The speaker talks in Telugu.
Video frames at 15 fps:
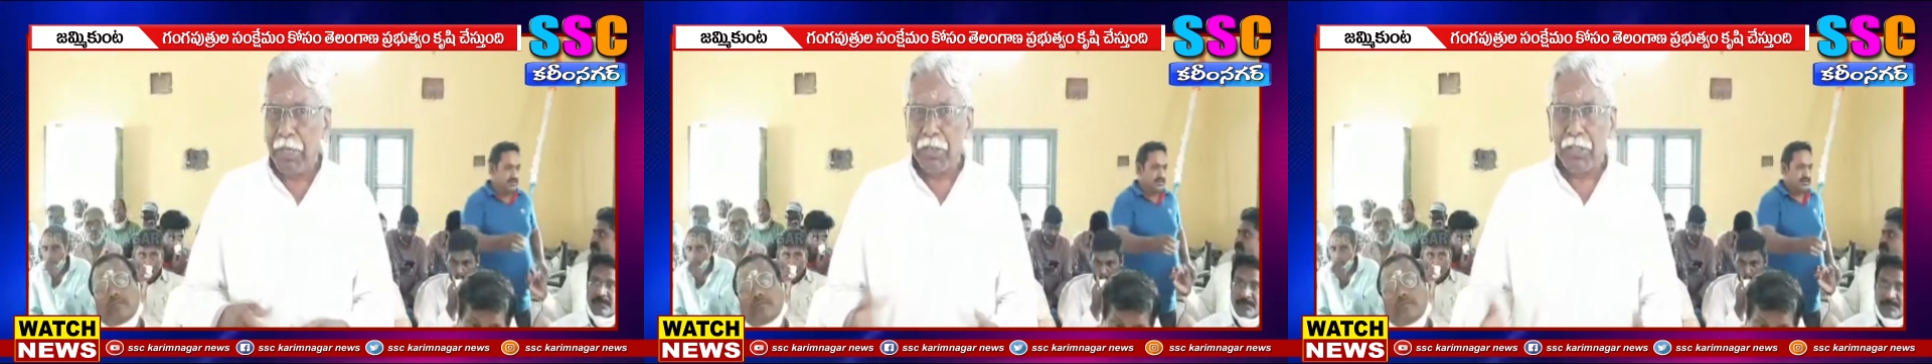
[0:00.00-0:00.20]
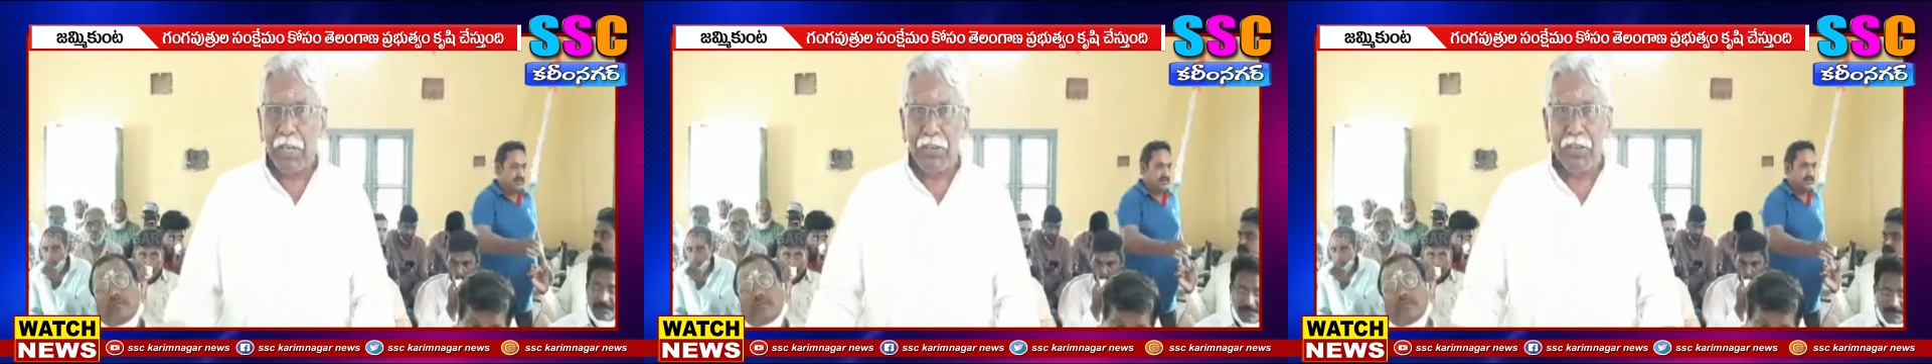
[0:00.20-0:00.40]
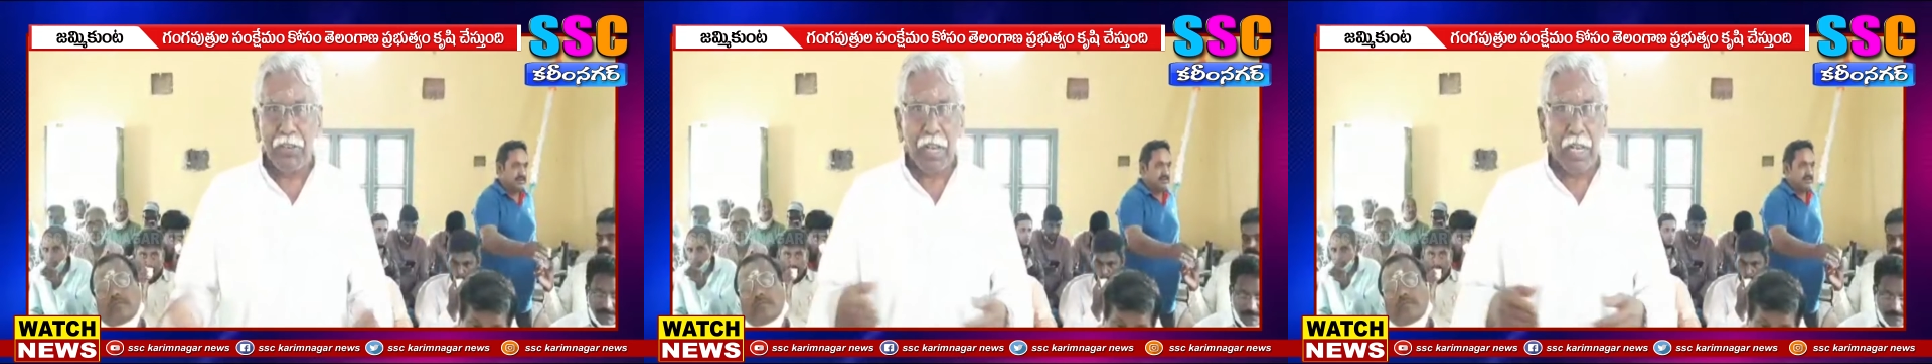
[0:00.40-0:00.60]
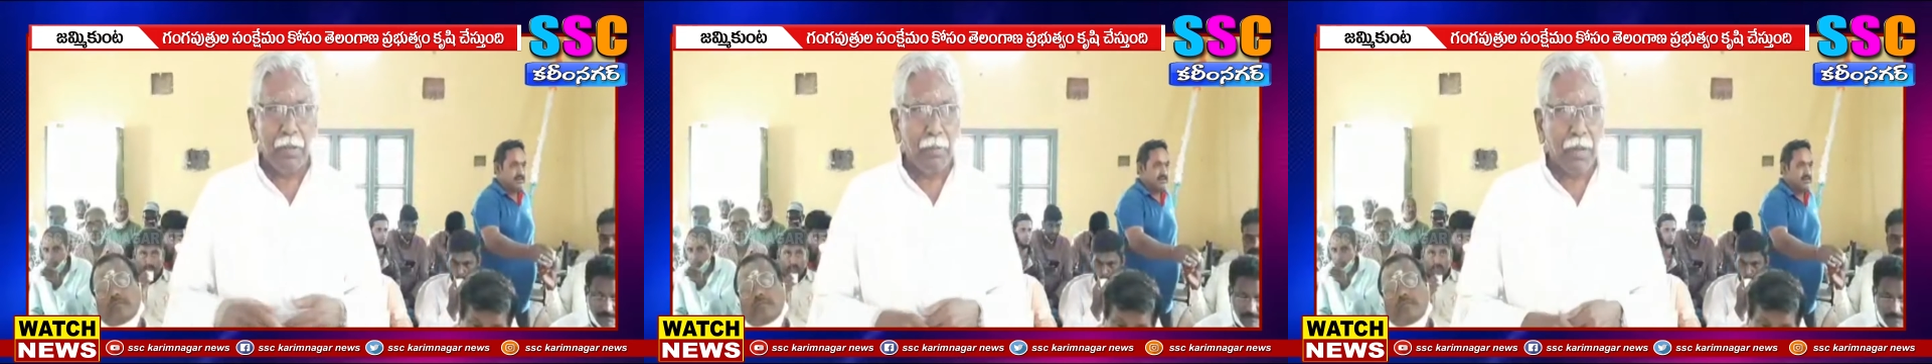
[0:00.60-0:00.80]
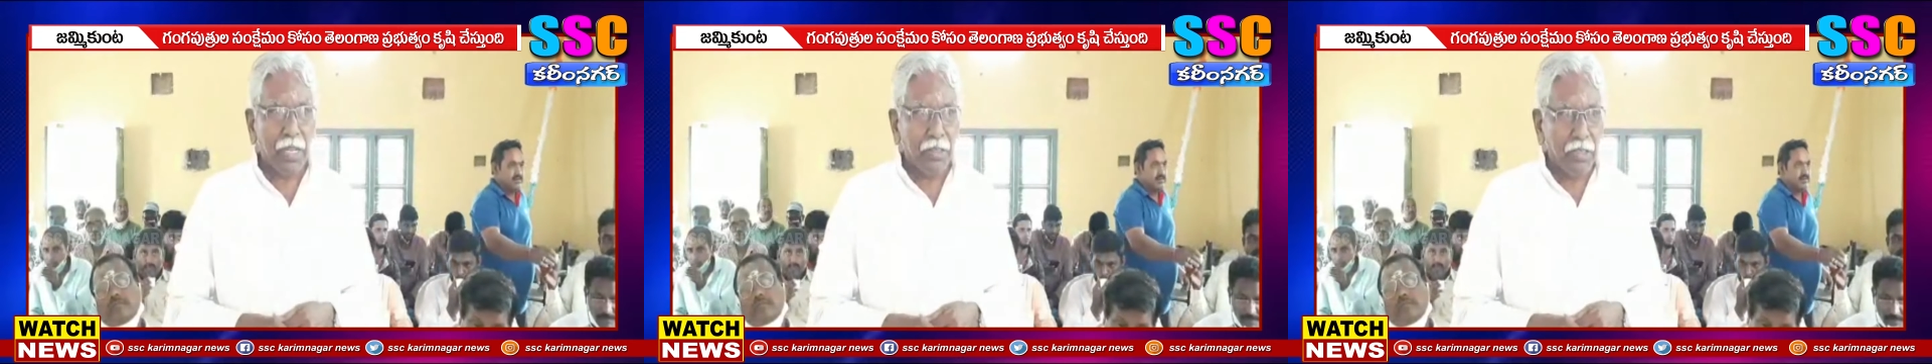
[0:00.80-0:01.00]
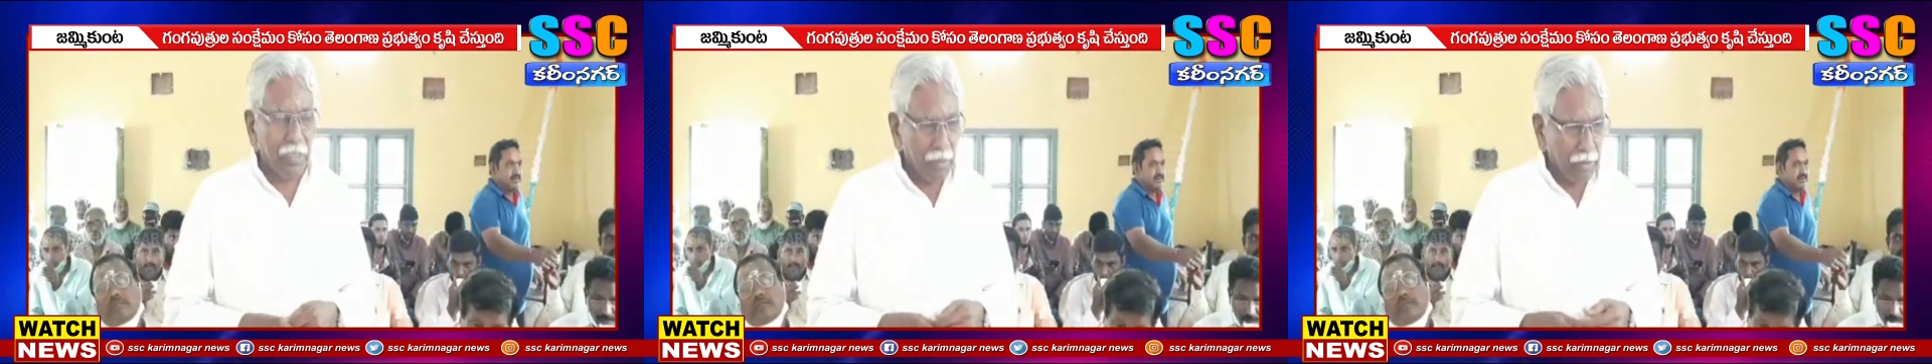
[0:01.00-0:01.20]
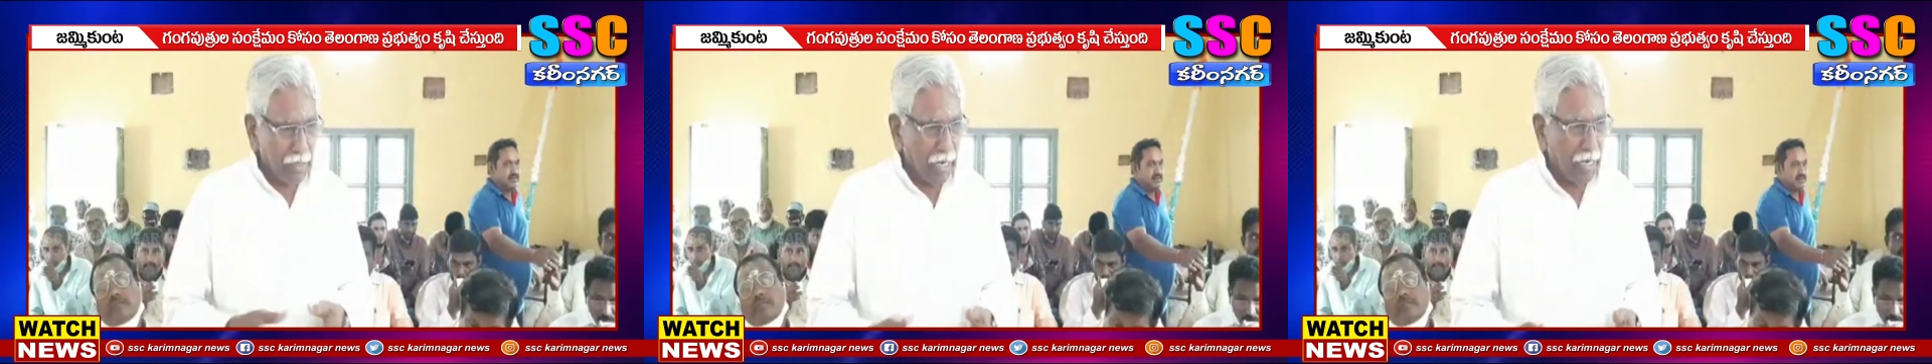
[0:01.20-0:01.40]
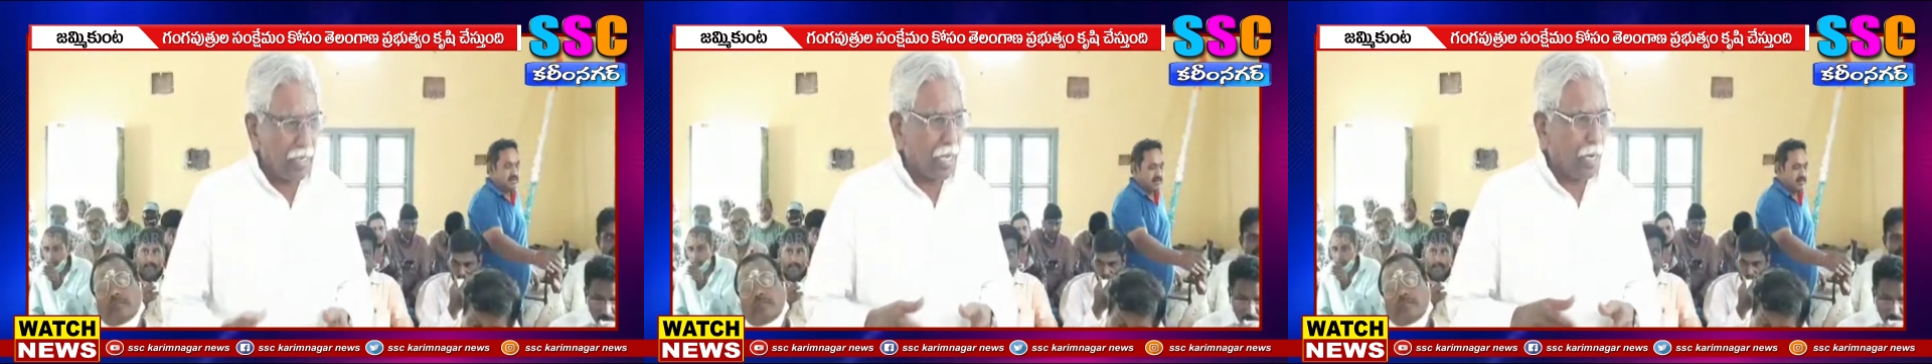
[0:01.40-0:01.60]
మీకు తెలిసిన తగిన మన
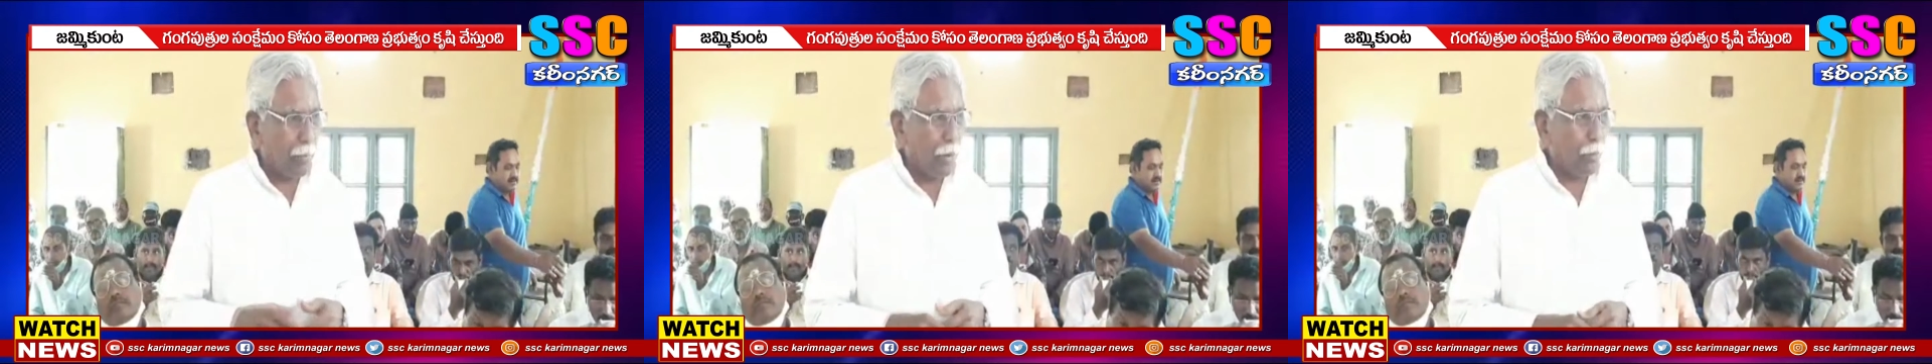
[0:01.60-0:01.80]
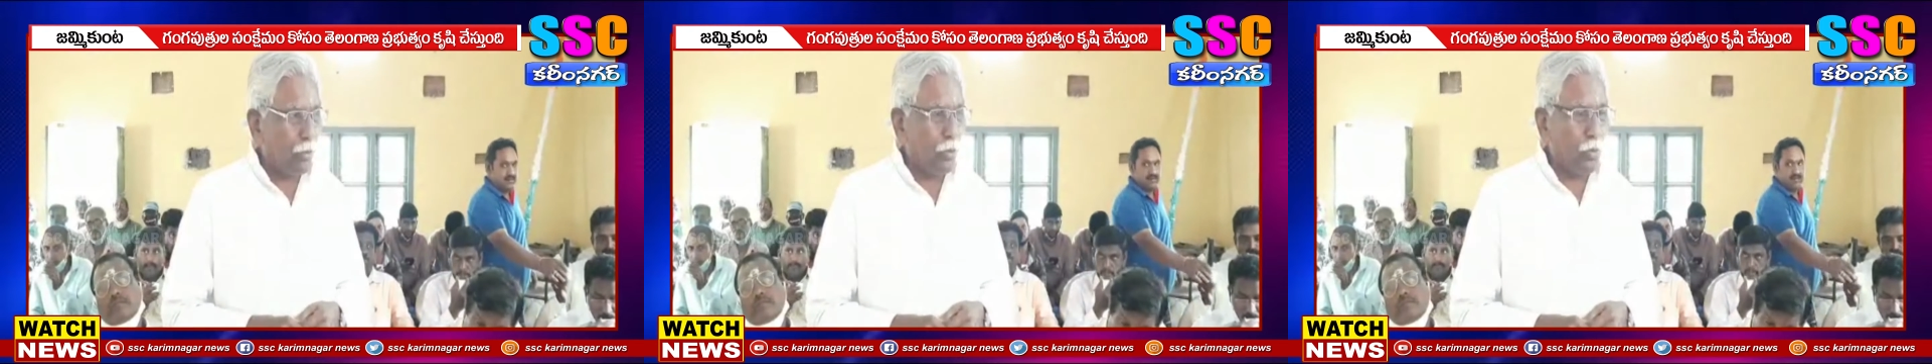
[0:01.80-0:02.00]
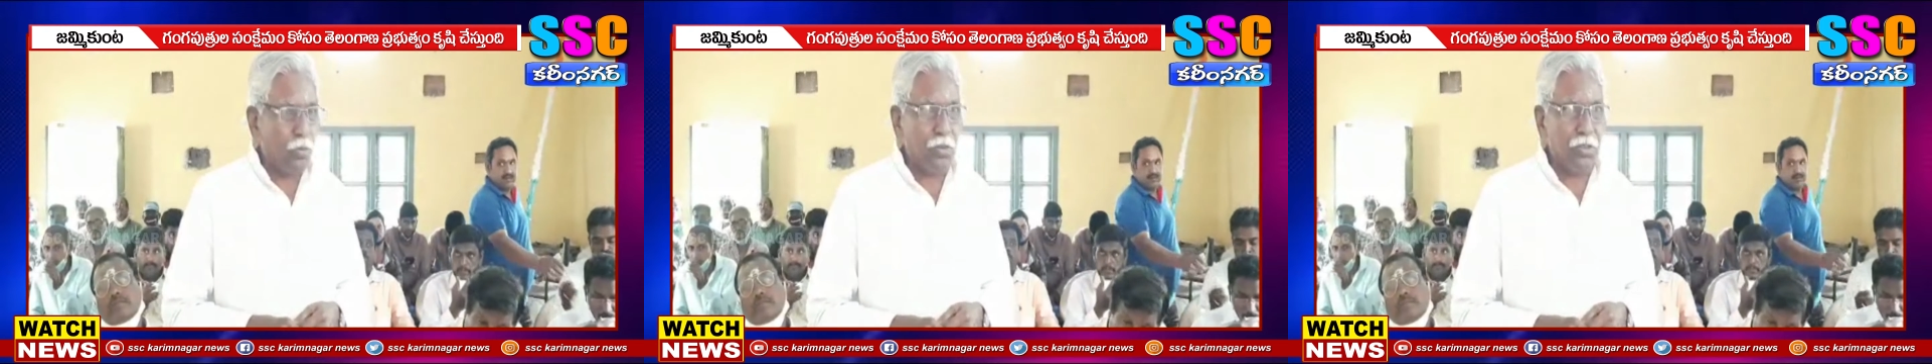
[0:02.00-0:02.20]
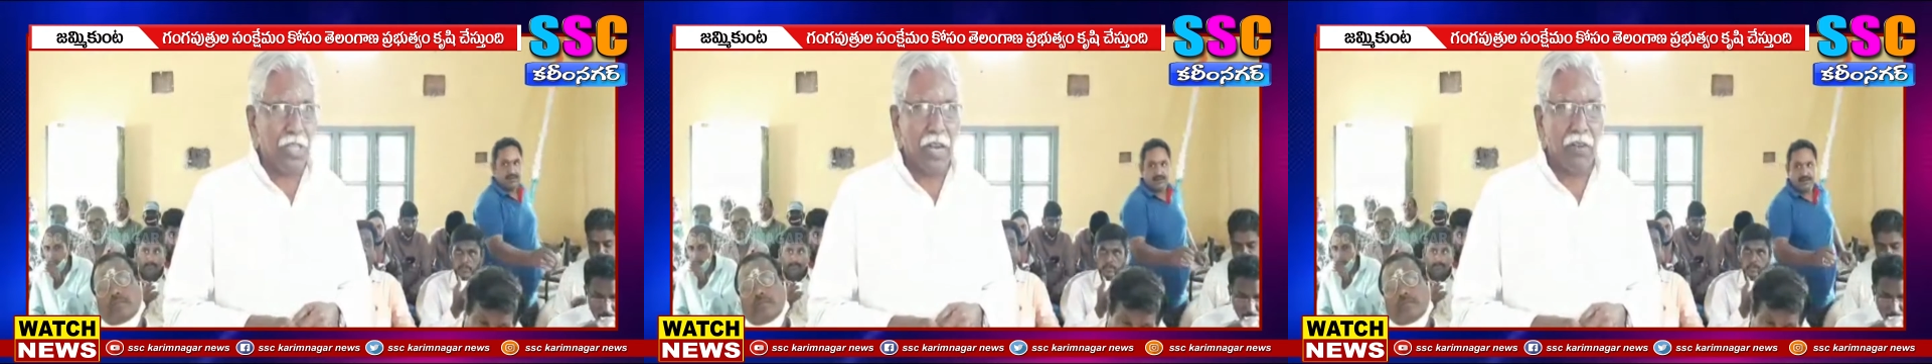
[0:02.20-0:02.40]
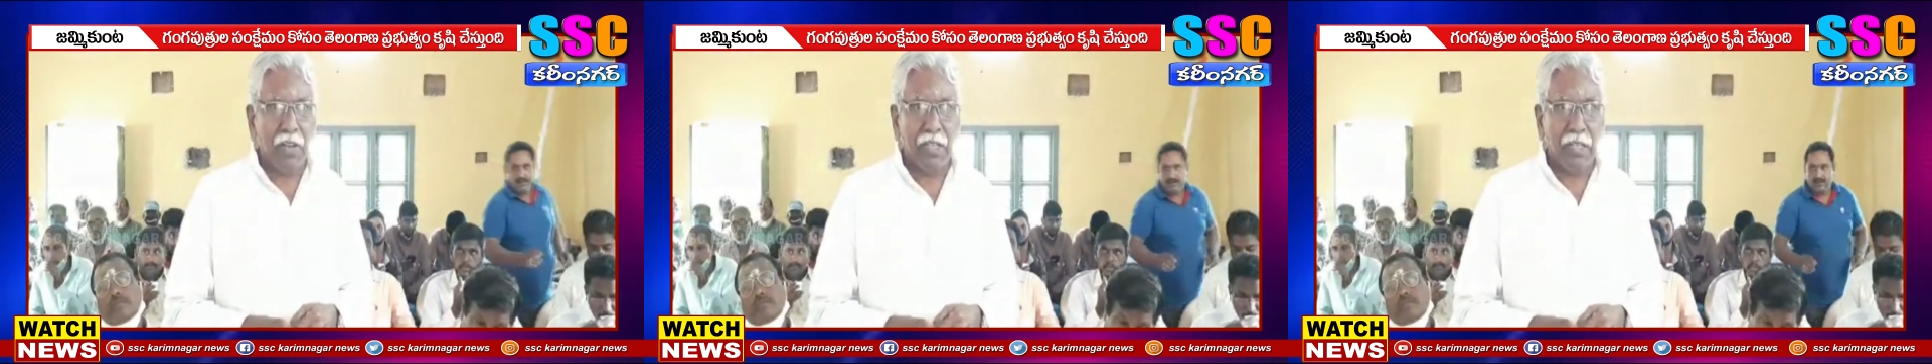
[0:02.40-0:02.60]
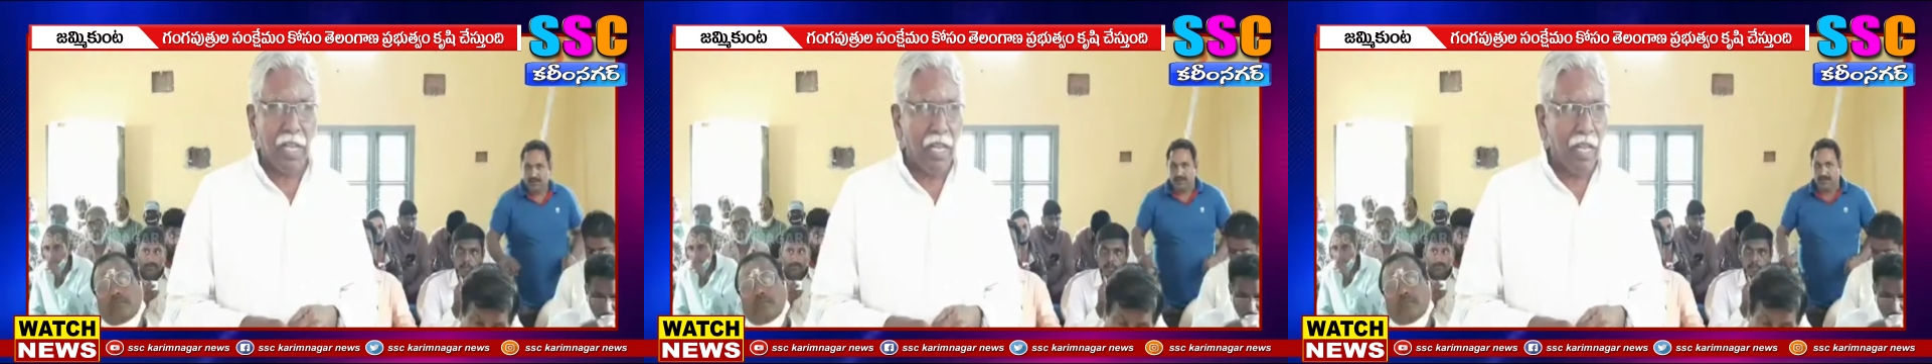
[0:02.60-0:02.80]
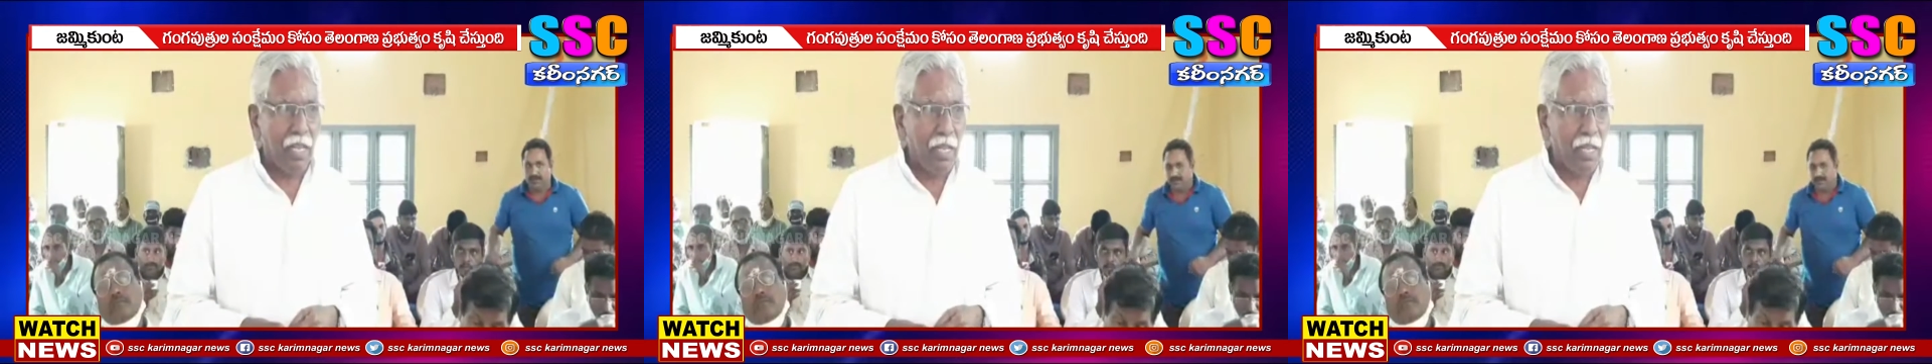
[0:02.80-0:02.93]
తెలంగాణ ప్రభుత్వం వచ్చిన తర్వాత